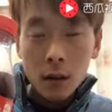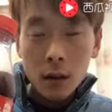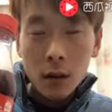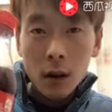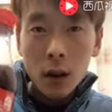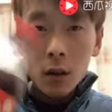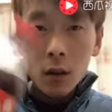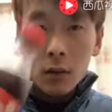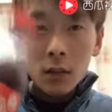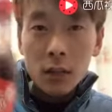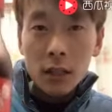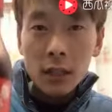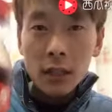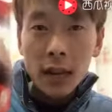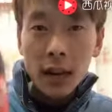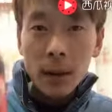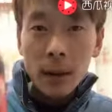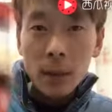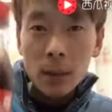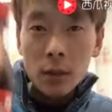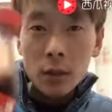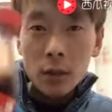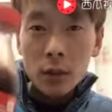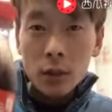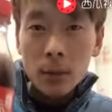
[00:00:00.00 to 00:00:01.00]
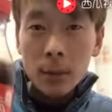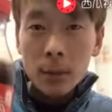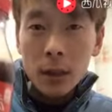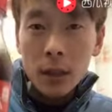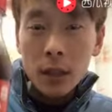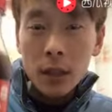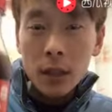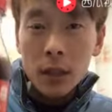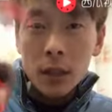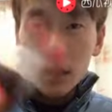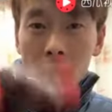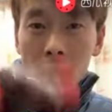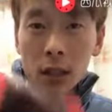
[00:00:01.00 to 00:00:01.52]
好，仔细看，我们这里一瓶
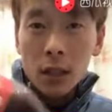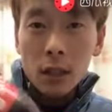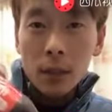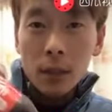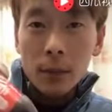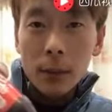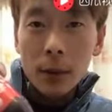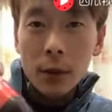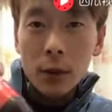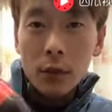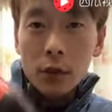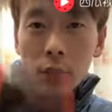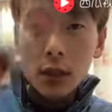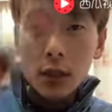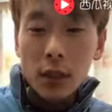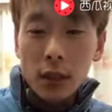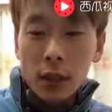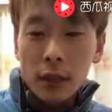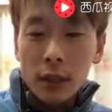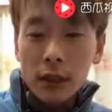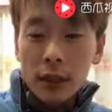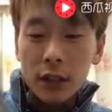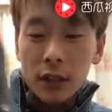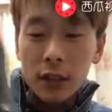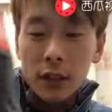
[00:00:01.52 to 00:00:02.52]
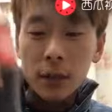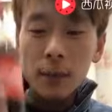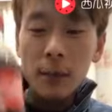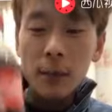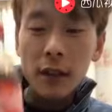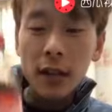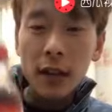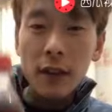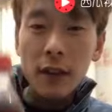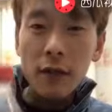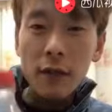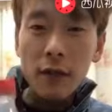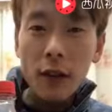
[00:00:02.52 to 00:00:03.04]
可乐没有任何问题，我们把
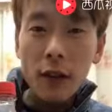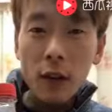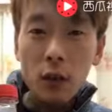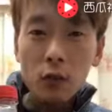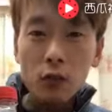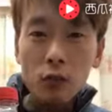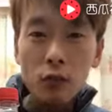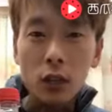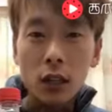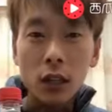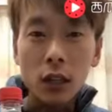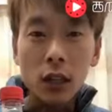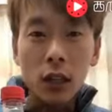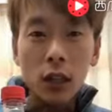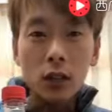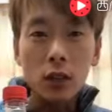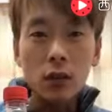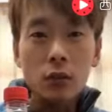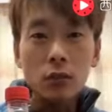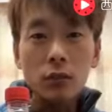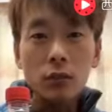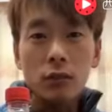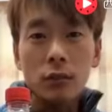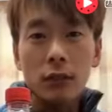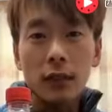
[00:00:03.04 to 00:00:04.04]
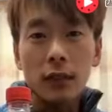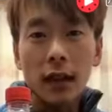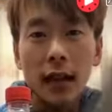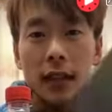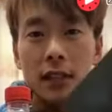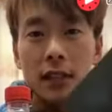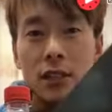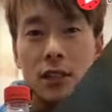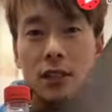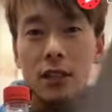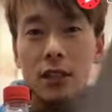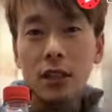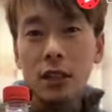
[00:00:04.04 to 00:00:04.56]
它放入盒中，拿
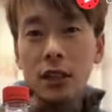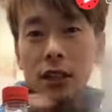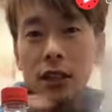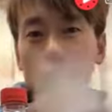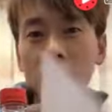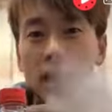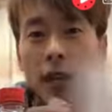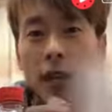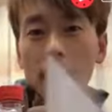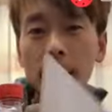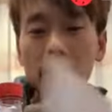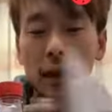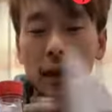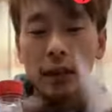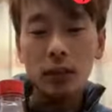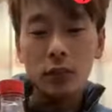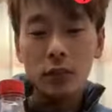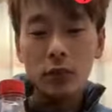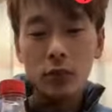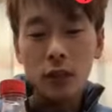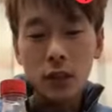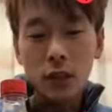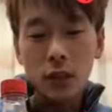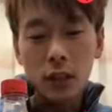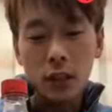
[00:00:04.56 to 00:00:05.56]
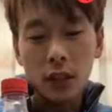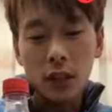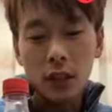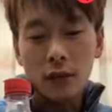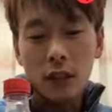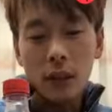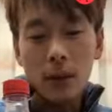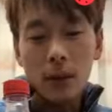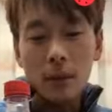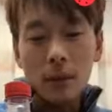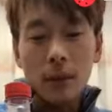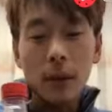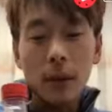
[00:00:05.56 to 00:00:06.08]
起这个铁板，从这个地方
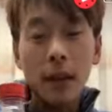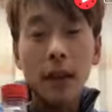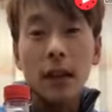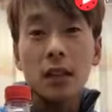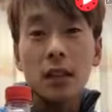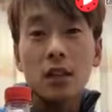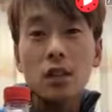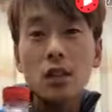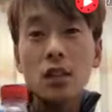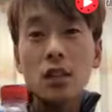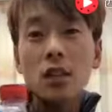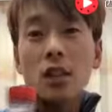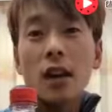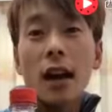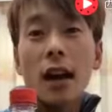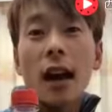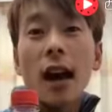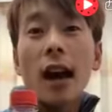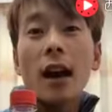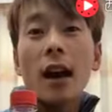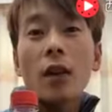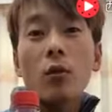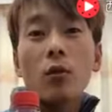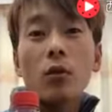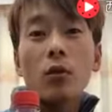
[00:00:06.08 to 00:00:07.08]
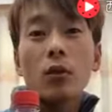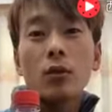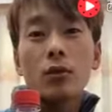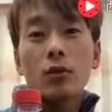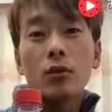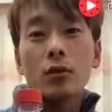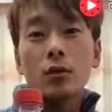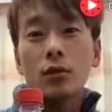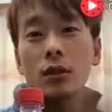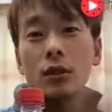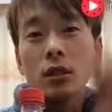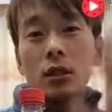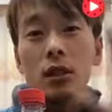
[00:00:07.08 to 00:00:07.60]
把它插过
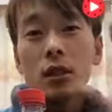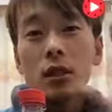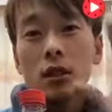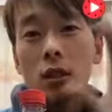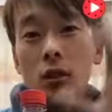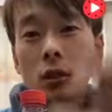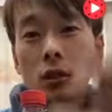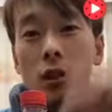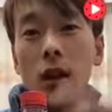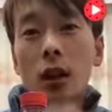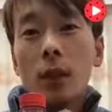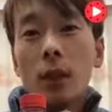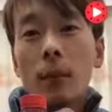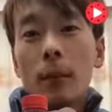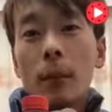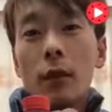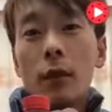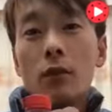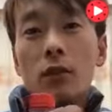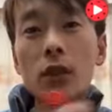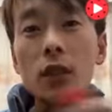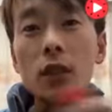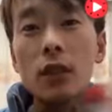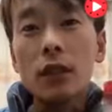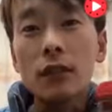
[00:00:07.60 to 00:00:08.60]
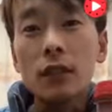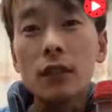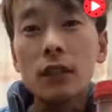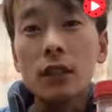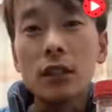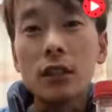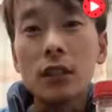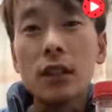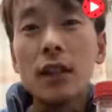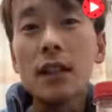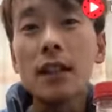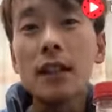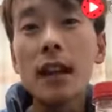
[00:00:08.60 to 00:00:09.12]
去，刺透，没有任何问
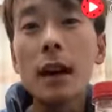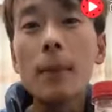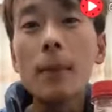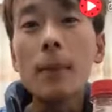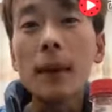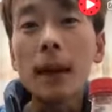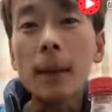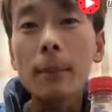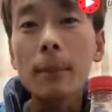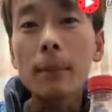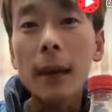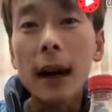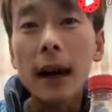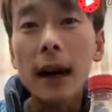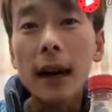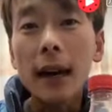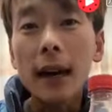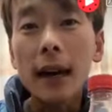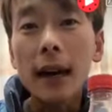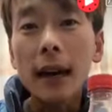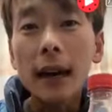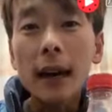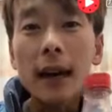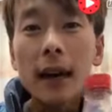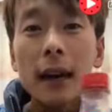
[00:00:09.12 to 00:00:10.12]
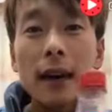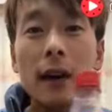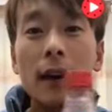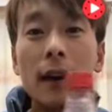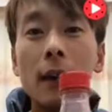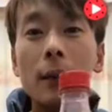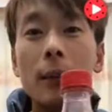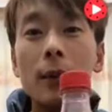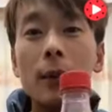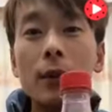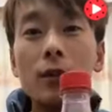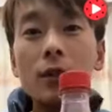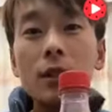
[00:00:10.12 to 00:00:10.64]
题，然后把它拔开啊，
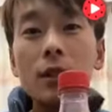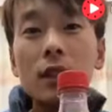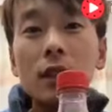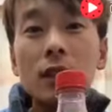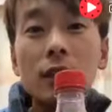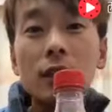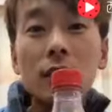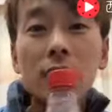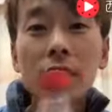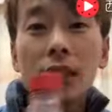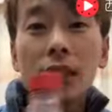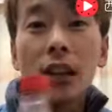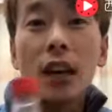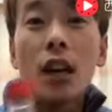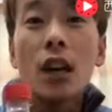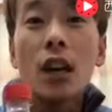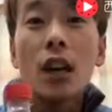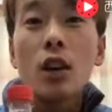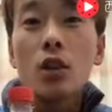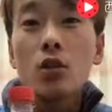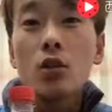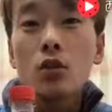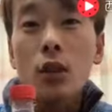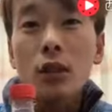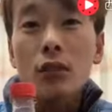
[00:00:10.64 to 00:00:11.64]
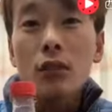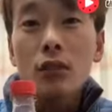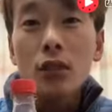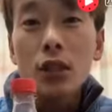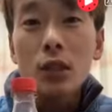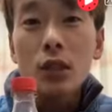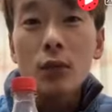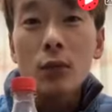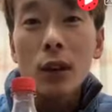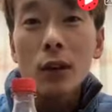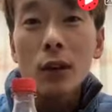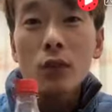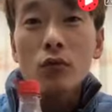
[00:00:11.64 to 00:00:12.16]
没有任何问题。双击
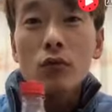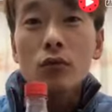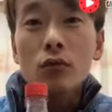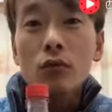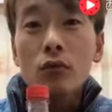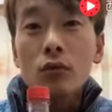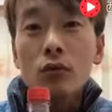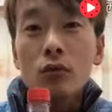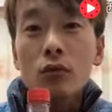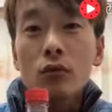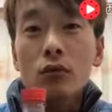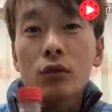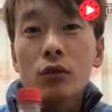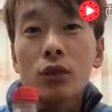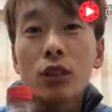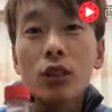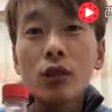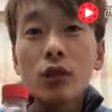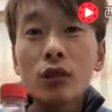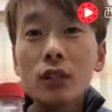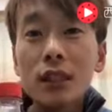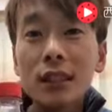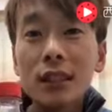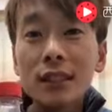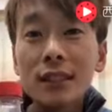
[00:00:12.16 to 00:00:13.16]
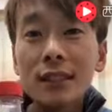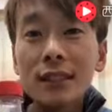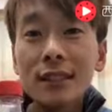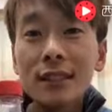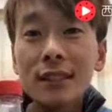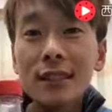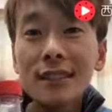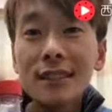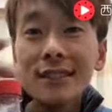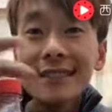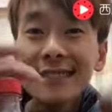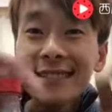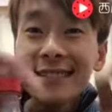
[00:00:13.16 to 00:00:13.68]
关注出教程。
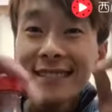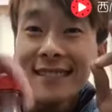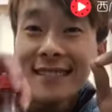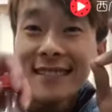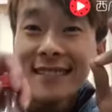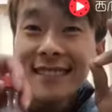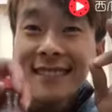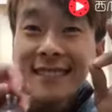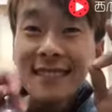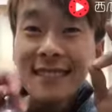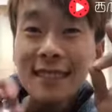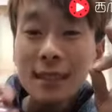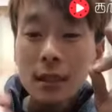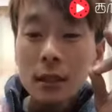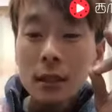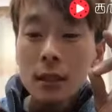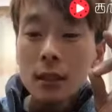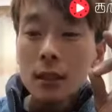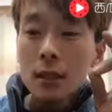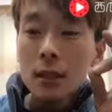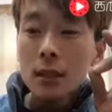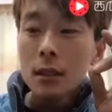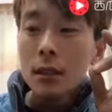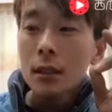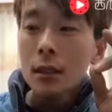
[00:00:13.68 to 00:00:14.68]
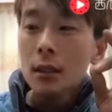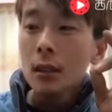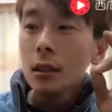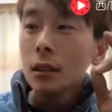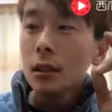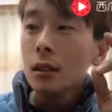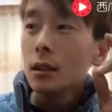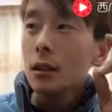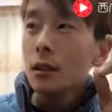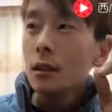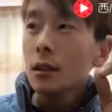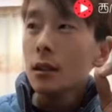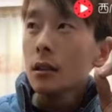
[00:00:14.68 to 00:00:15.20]
哇塞，
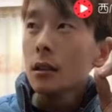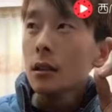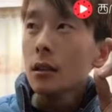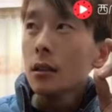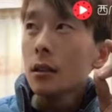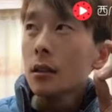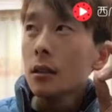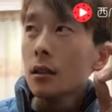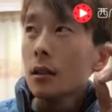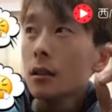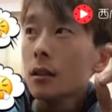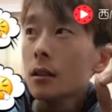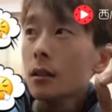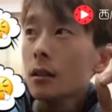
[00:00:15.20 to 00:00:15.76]
这么厉害！